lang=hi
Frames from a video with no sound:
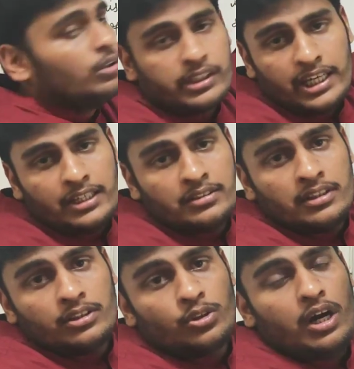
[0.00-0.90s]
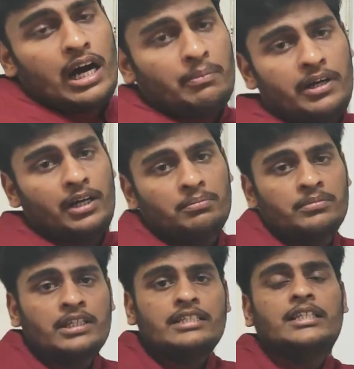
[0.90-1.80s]
ओके तो अब
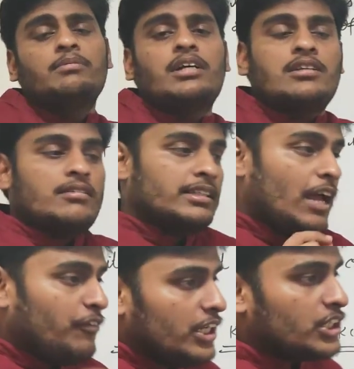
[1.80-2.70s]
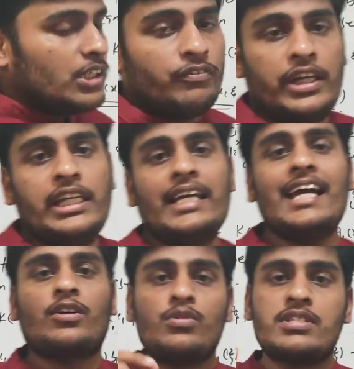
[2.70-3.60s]
हम सिर्फ डेफिनेशन वही
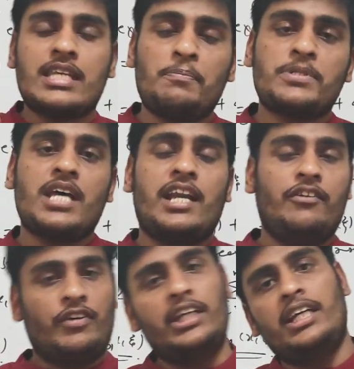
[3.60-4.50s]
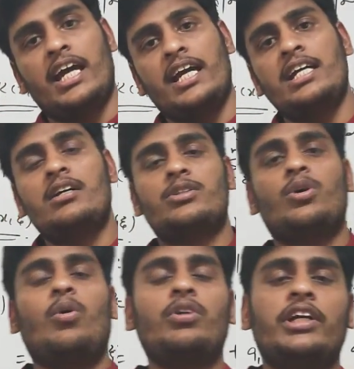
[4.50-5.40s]
है कॉन्सेप्ट सारे वही है
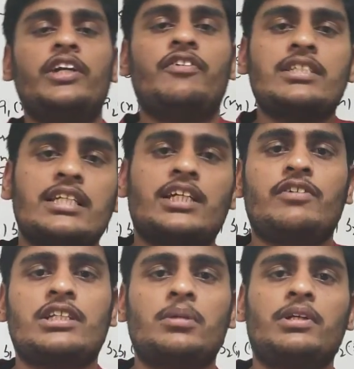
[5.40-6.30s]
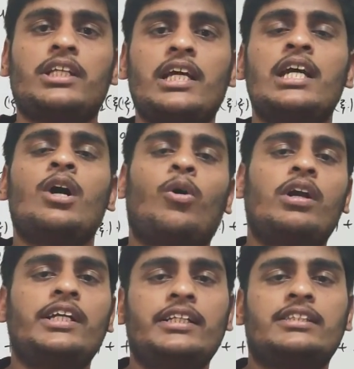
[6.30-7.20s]
जो ऑर्डिनरी डिफेंसल इक्वेशन में थे
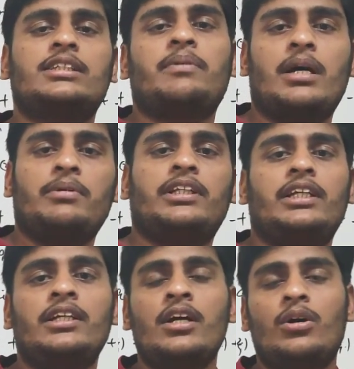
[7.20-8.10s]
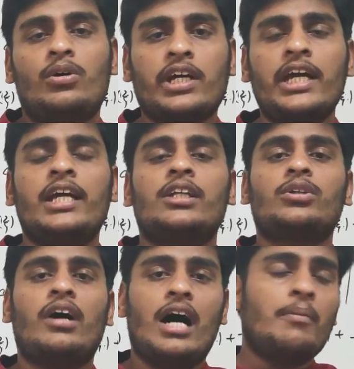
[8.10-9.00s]
और लीनियर जबरा में थे ओके
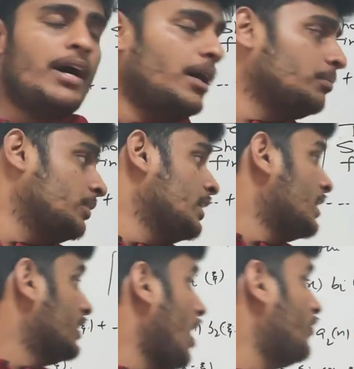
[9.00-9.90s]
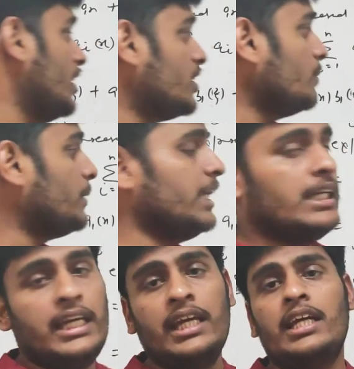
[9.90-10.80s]
तो अब हम डेफिनेशन
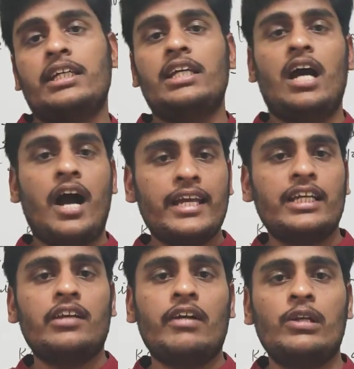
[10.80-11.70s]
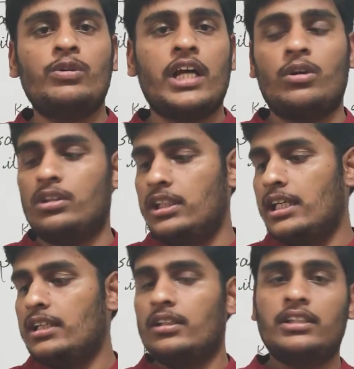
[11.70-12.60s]
पढ़ेंगे कि आइगन वैल्यू क्या होती
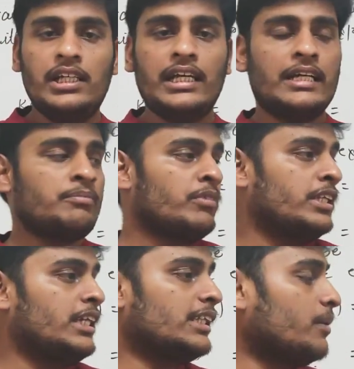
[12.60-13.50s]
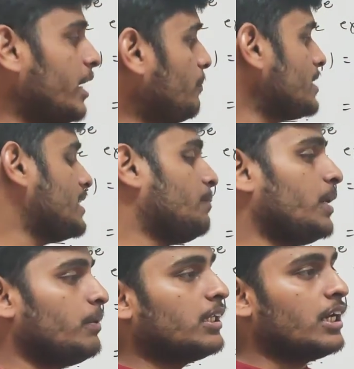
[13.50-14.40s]
है ठीक है ये था हमारे पास
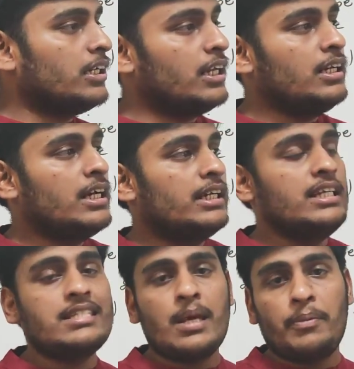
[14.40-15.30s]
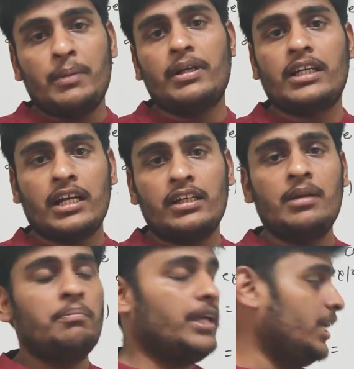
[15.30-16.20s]
सेपरेबल कर्नल इस सेपरेबल
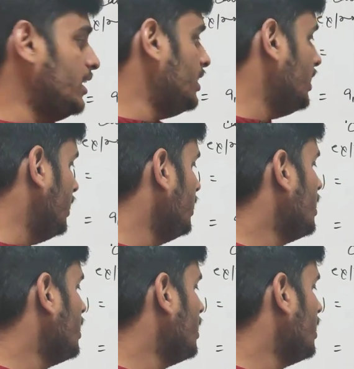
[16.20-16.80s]
कर्नल में ही